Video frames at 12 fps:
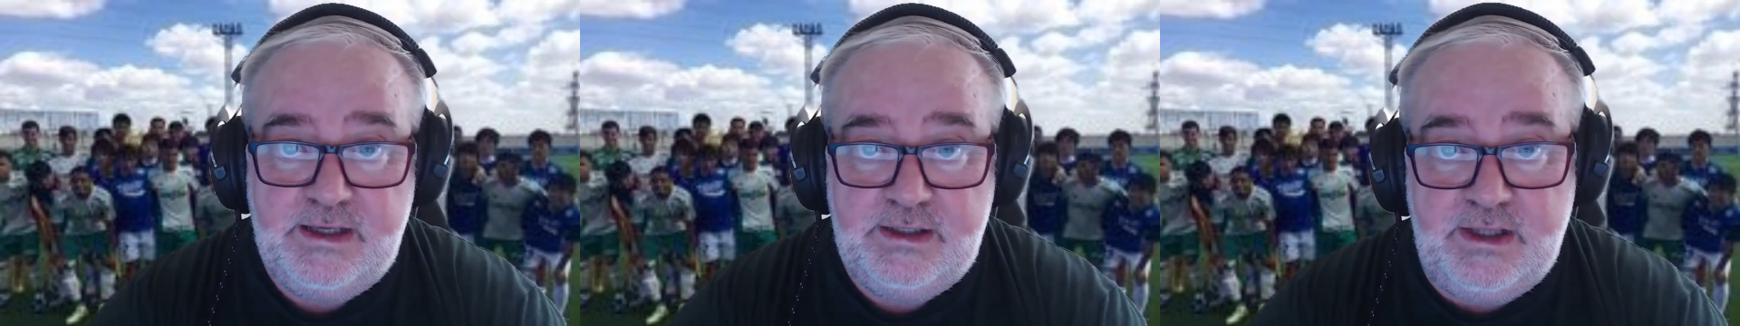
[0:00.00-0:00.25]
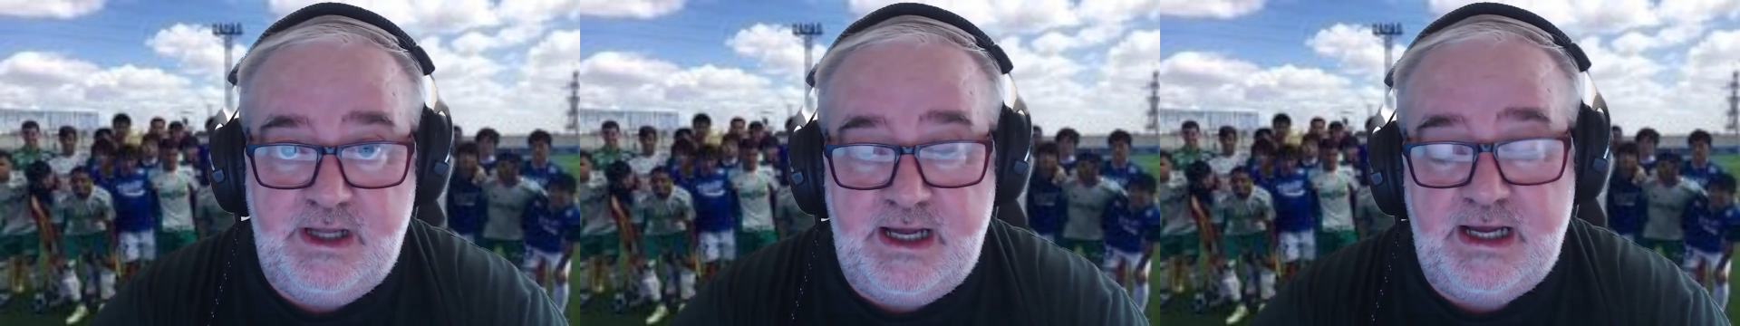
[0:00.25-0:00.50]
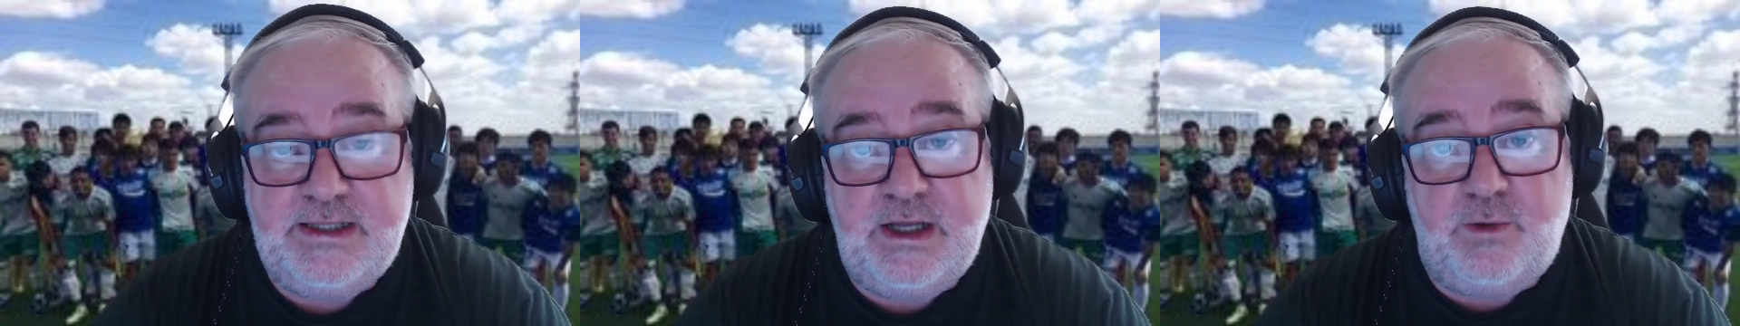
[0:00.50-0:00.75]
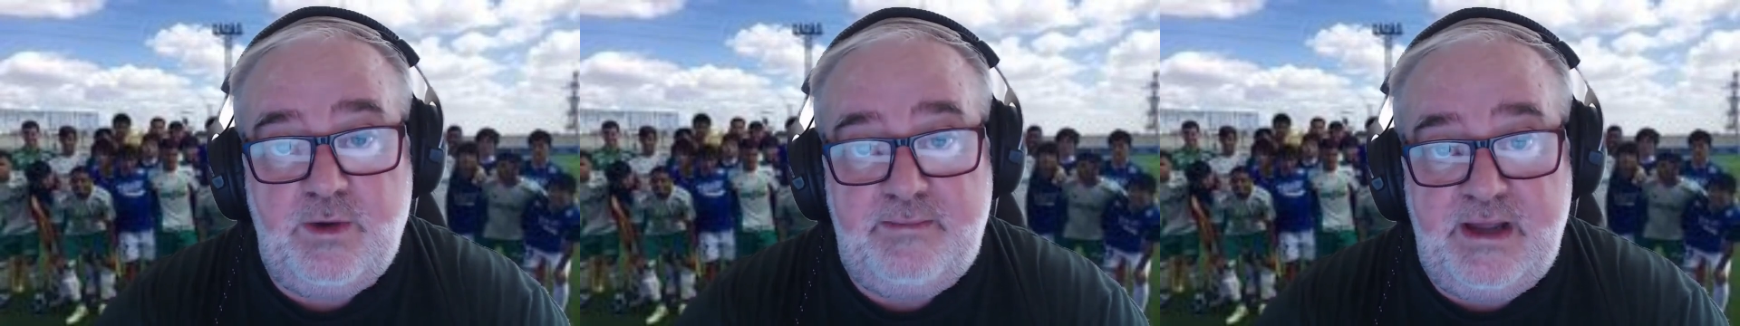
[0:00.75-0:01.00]
da, da
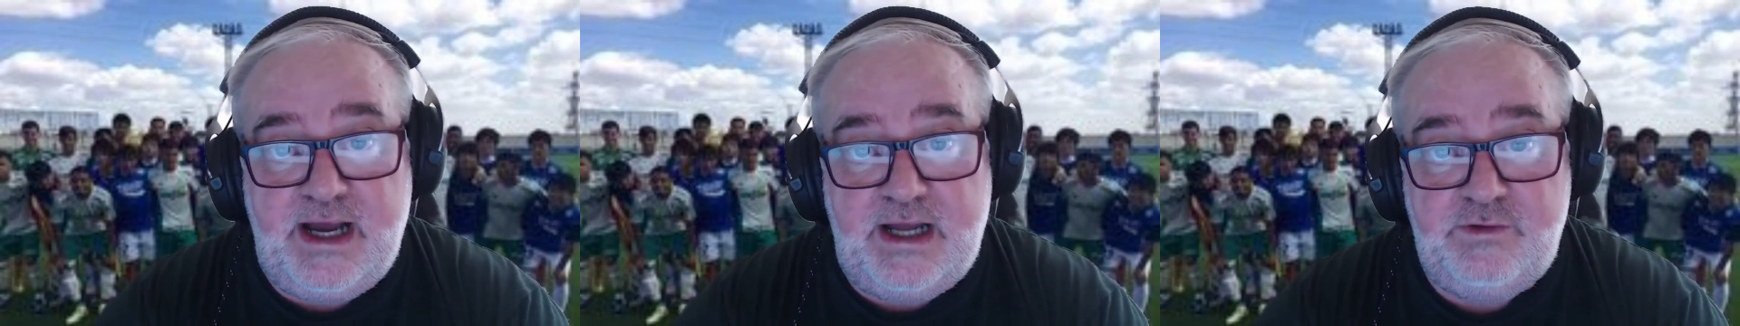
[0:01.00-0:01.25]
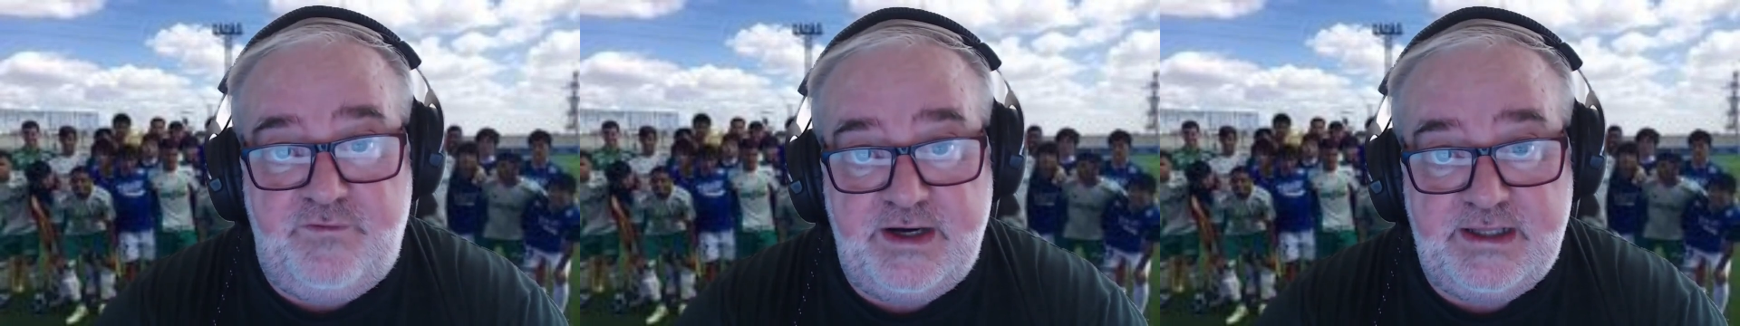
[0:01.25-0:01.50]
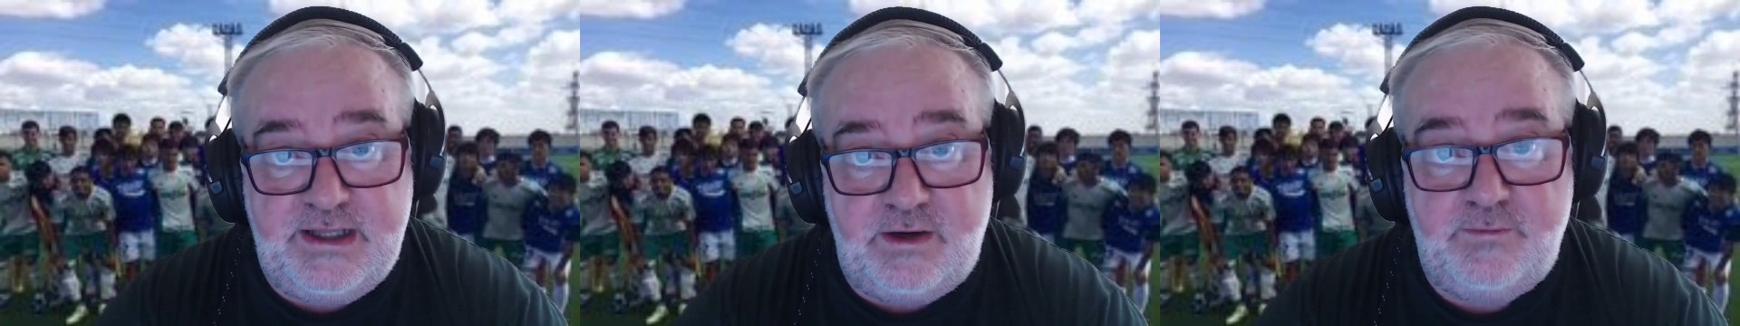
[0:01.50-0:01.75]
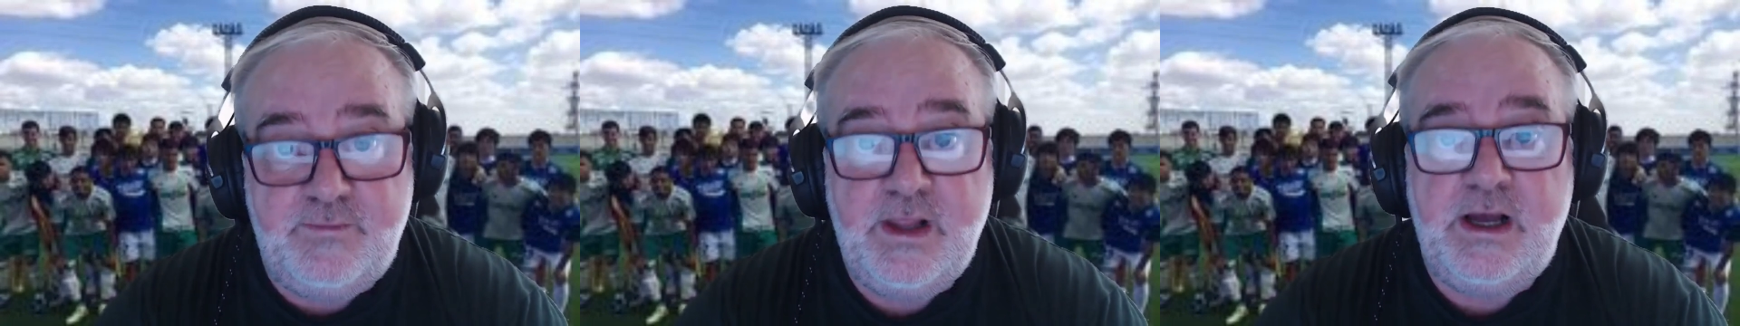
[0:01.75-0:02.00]
Web Rádio
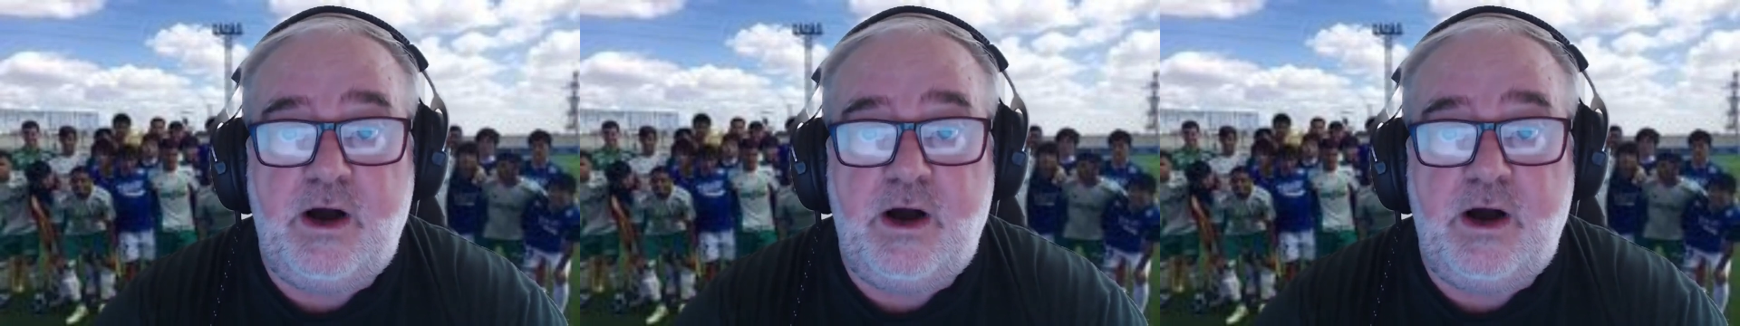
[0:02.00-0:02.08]
Verdão